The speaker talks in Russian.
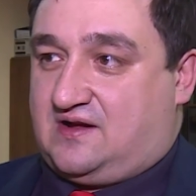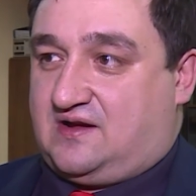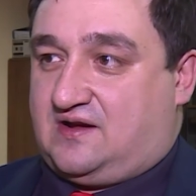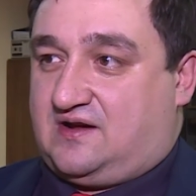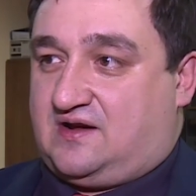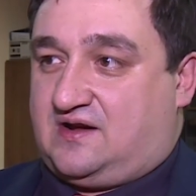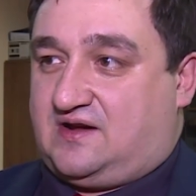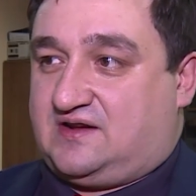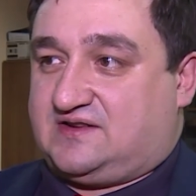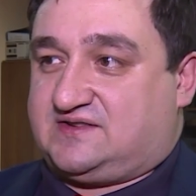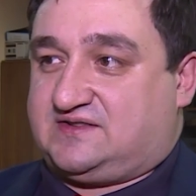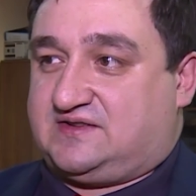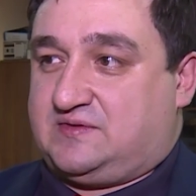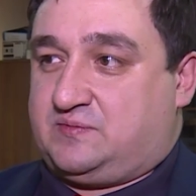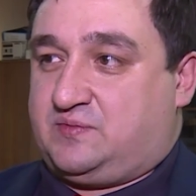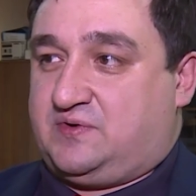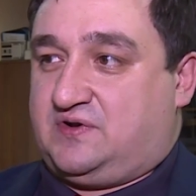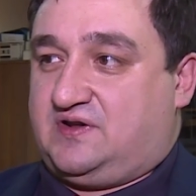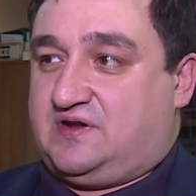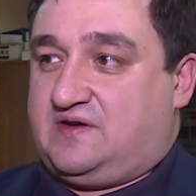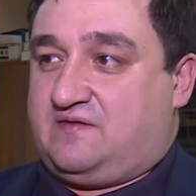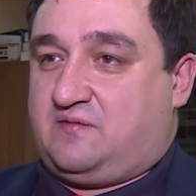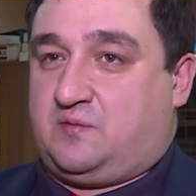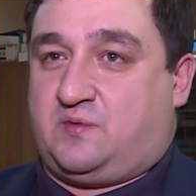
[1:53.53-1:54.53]
А
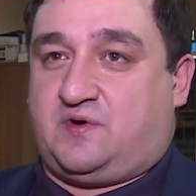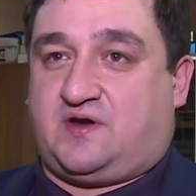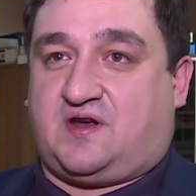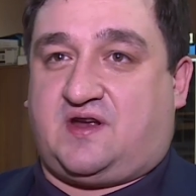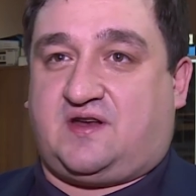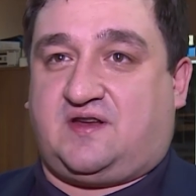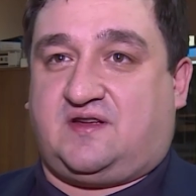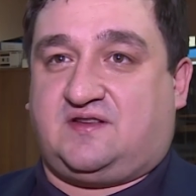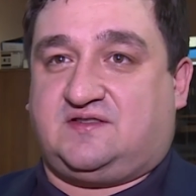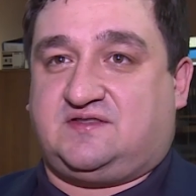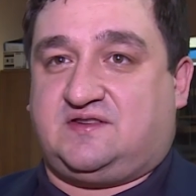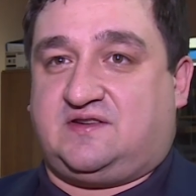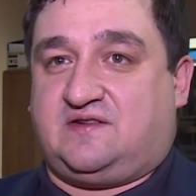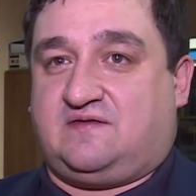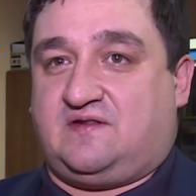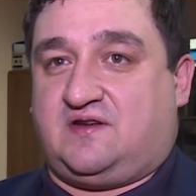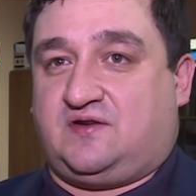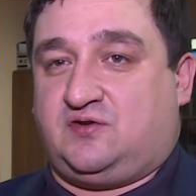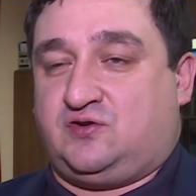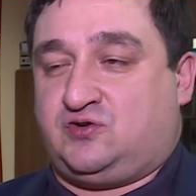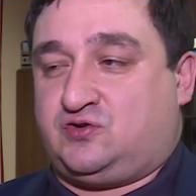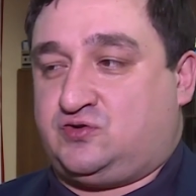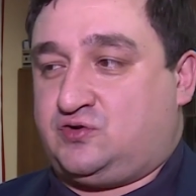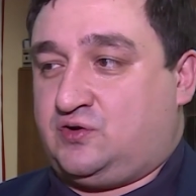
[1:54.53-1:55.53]
стабильное вымирание
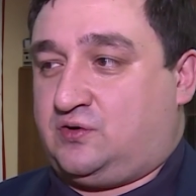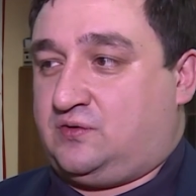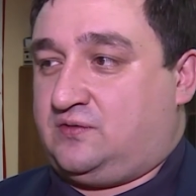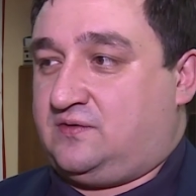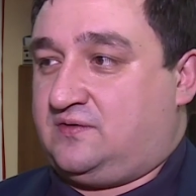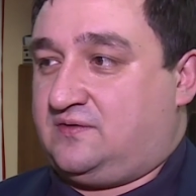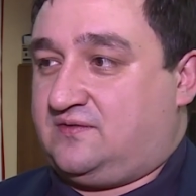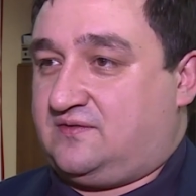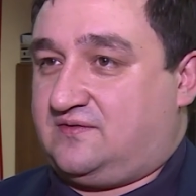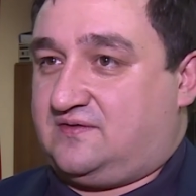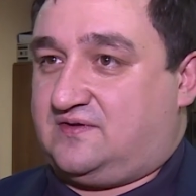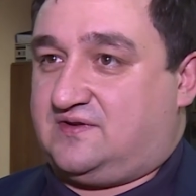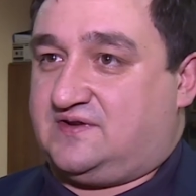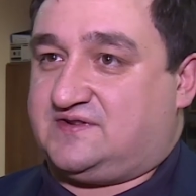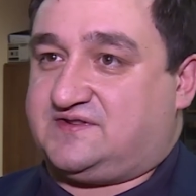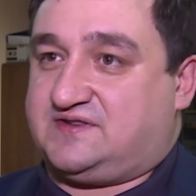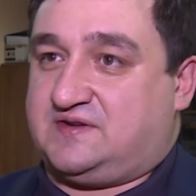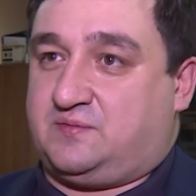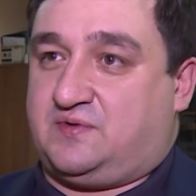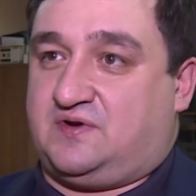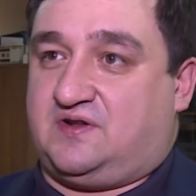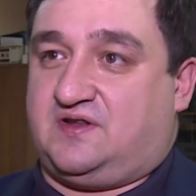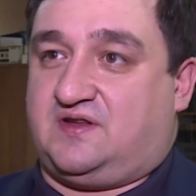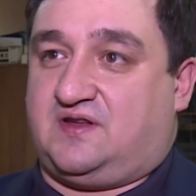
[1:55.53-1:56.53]
деревень и сел, а
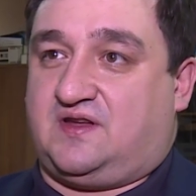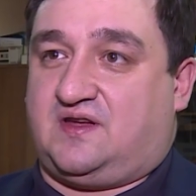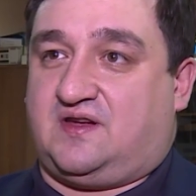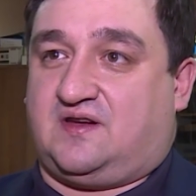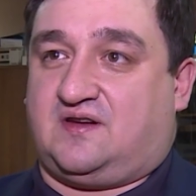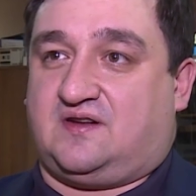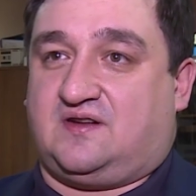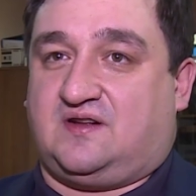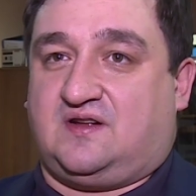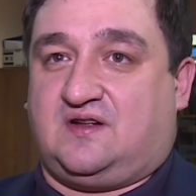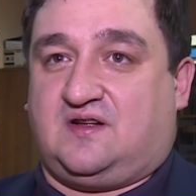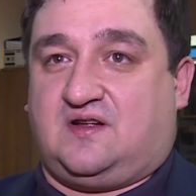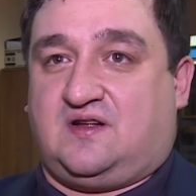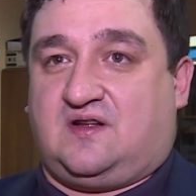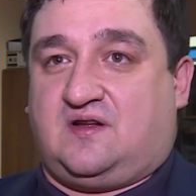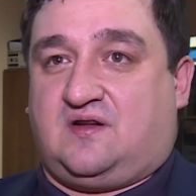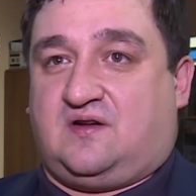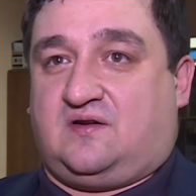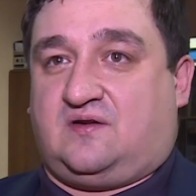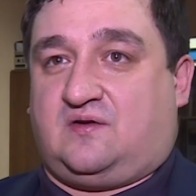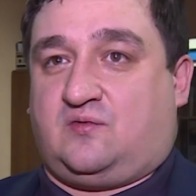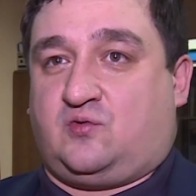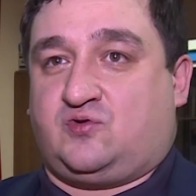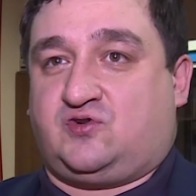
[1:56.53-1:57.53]
стабильные
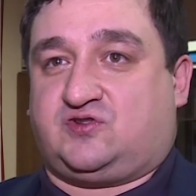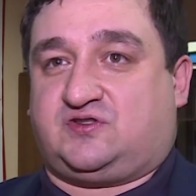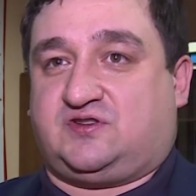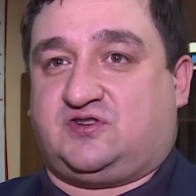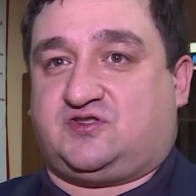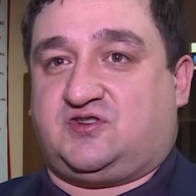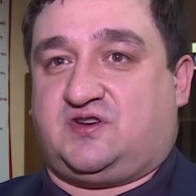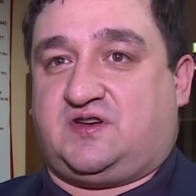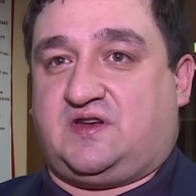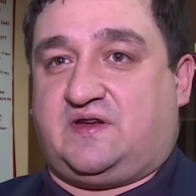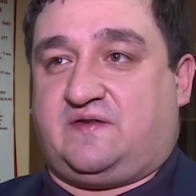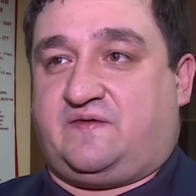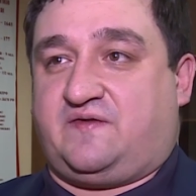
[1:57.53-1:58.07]
а, уничтожение